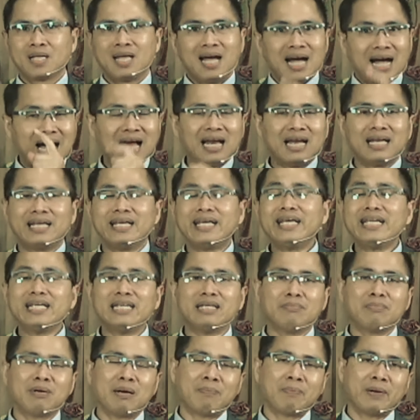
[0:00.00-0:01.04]
Hal
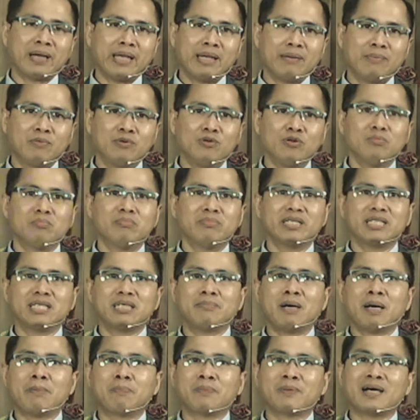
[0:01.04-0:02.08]
ini Bapak Ibu
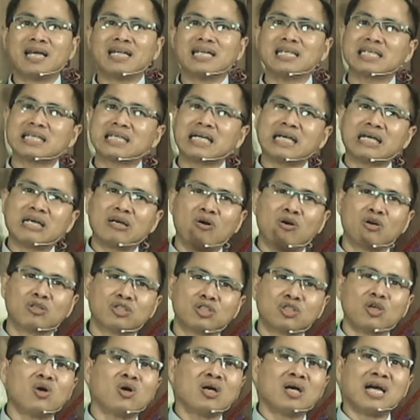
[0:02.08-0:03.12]
menyebabkan
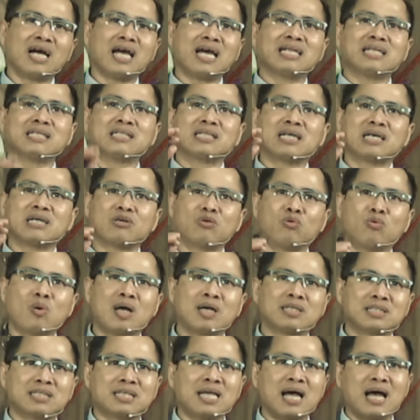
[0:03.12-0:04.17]
kekosongan
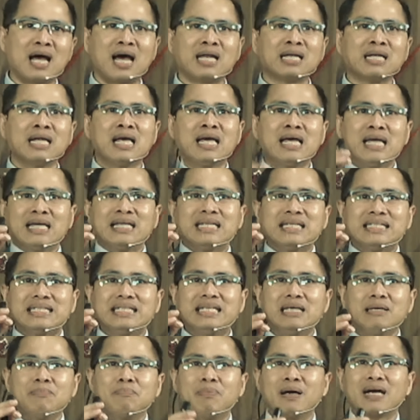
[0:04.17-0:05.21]
kekuasaan
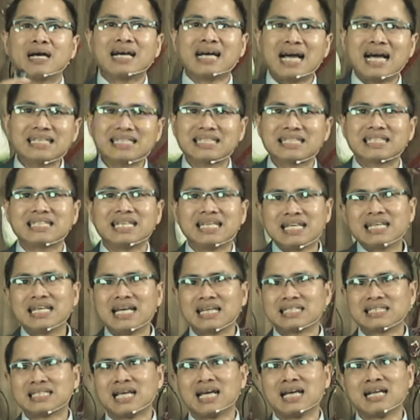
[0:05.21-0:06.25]
di bekas
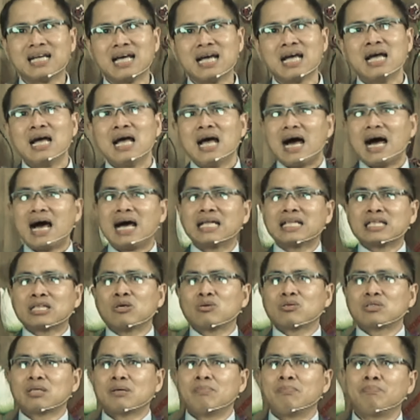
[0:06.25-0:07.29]
singgasana
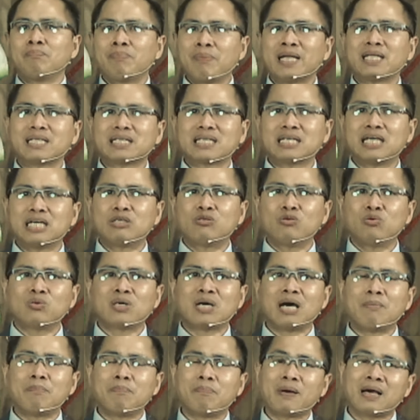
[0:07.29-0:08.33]
atau tempat
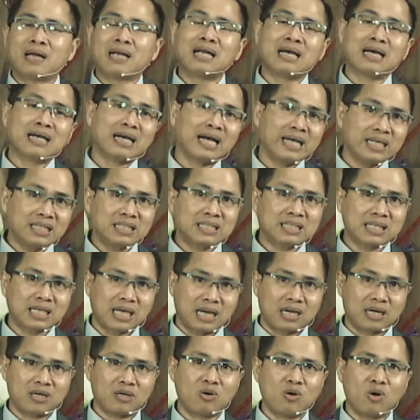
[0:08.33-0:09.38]
kedudukan para
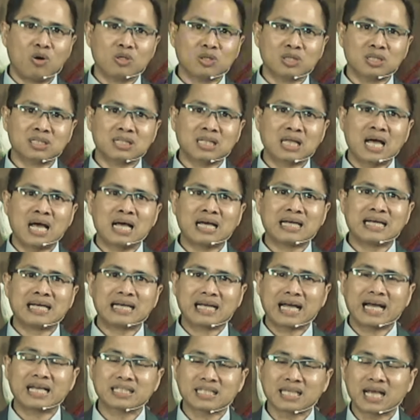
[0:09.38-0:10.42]
kaisar kota
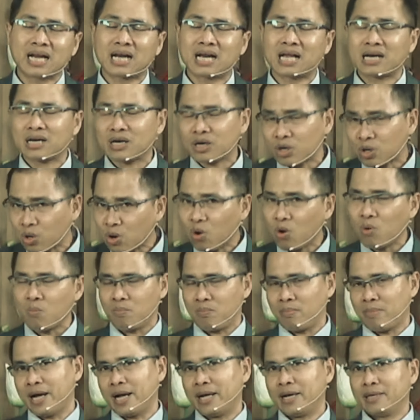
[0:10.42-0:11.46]
kekaisaran Roma.